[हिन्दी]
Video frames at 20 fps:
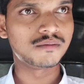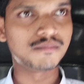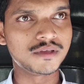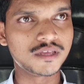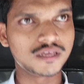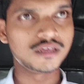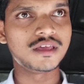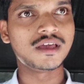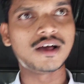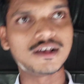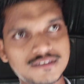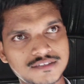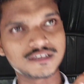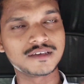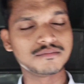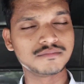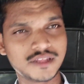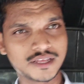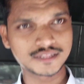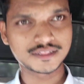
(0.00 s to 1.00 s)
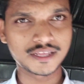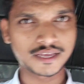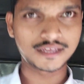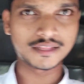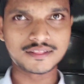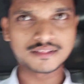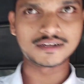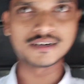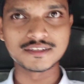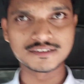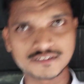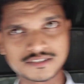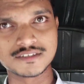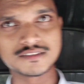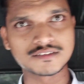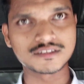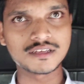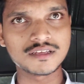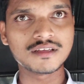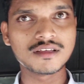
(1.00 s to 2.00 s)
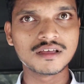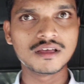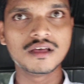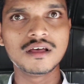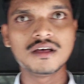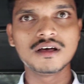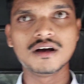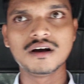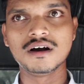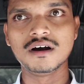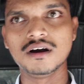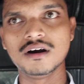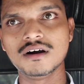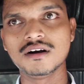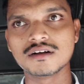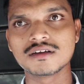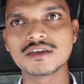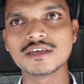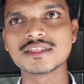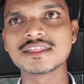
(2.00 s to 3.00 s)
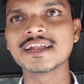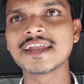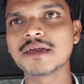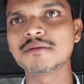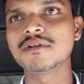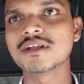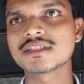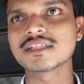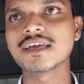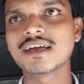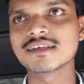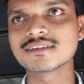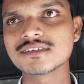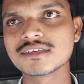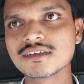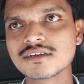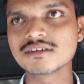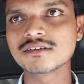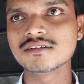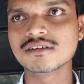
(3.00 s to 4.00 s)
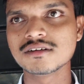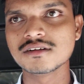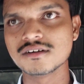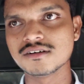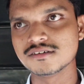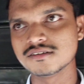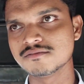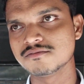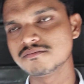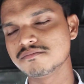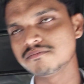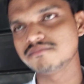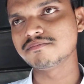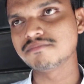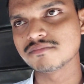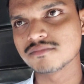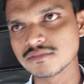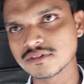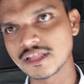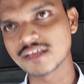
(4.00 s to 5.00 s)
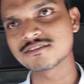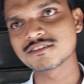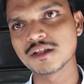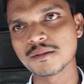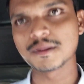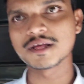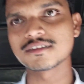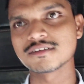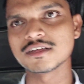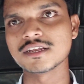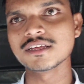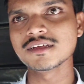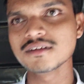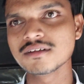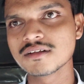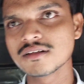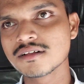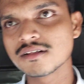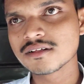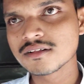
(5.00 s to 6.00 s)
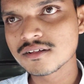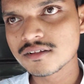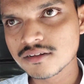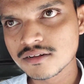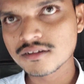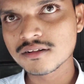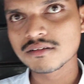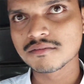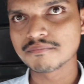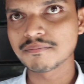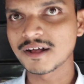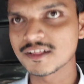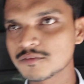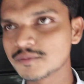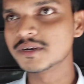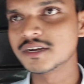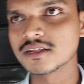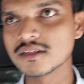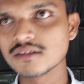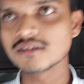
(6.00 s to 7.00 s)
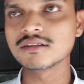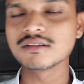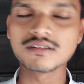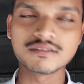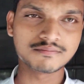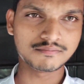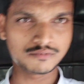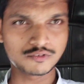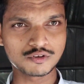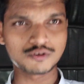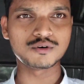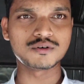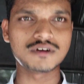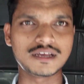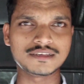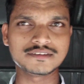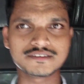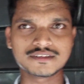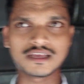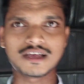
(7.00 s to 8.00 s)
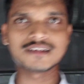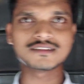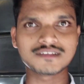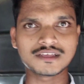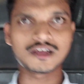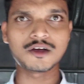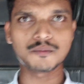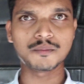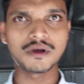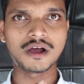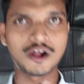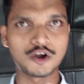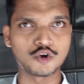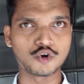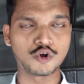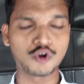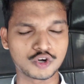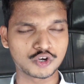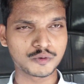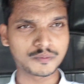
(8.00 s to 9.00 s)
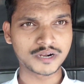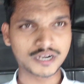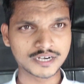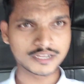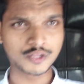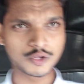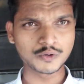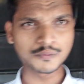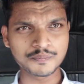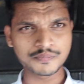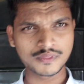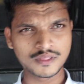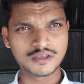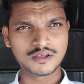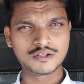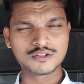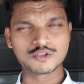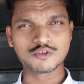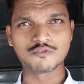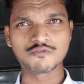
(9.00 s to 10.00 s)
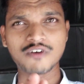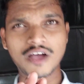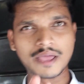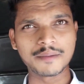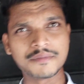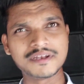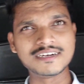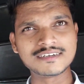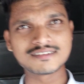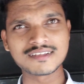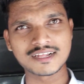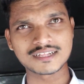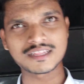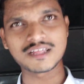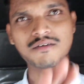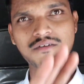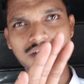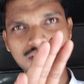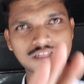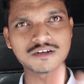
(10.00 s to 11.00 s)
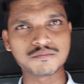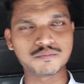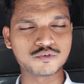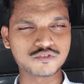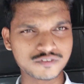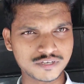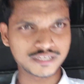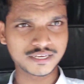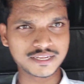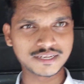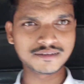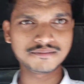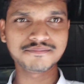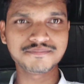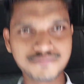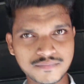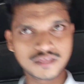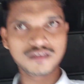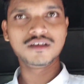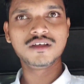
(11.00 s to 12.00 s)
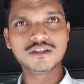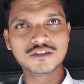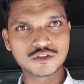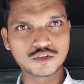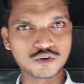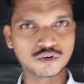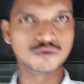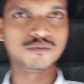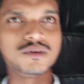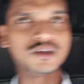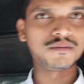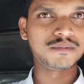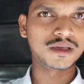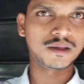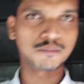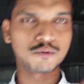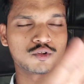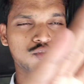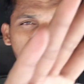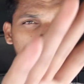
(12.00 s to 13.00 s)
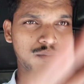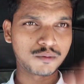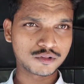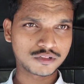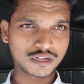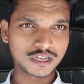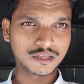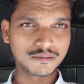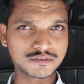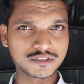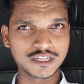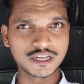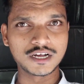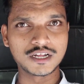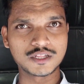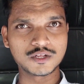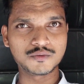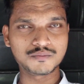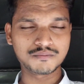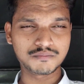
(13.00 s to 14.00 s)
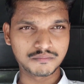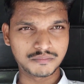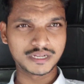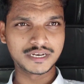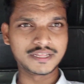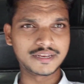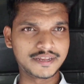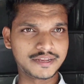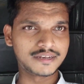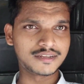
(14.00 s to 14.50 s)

और अभी यहाँ से हम देखते हैं कितना डिस्टेंस है कितना टाइम लगता है यहाँ से नेचुराबाद जाने पाँच मिनट सो गाइस यहाँ से आप ऑटो पकड़ते हो तो फाइव मिनट्स लगता है वहाँ तक पहुँचने के लिए तो मैं भी आपको थोड़े बहुत क्लिप्स दिखाता हूँ